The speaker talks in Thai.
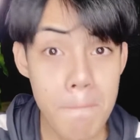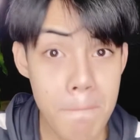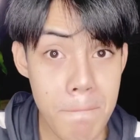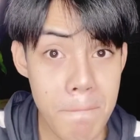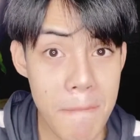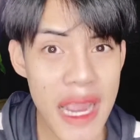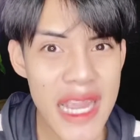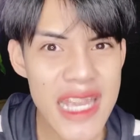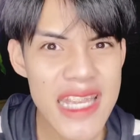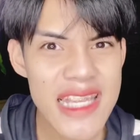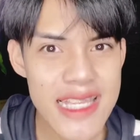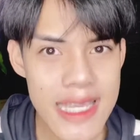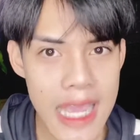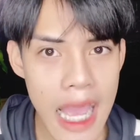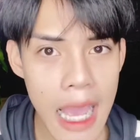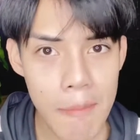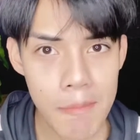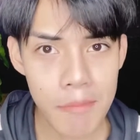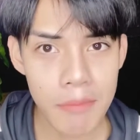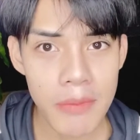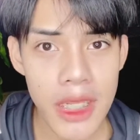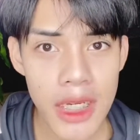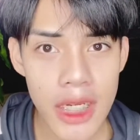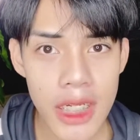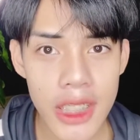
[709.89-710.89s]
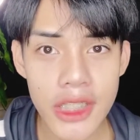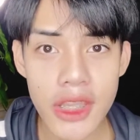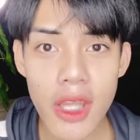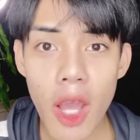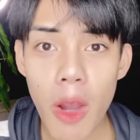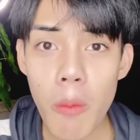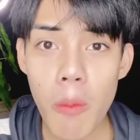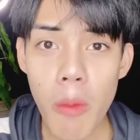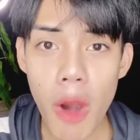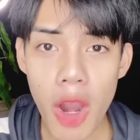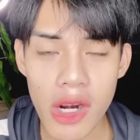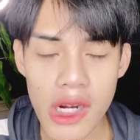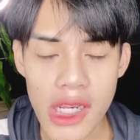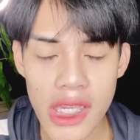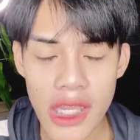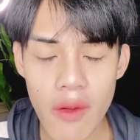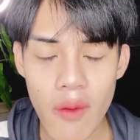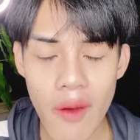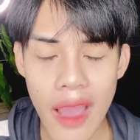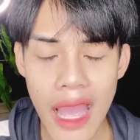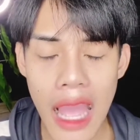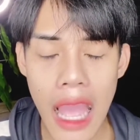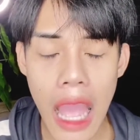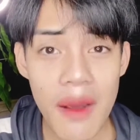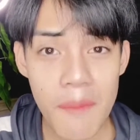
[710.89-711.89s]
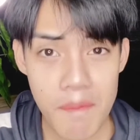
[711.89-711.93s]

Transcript: ไม่ช้าเลยต้องบอกเลยว่า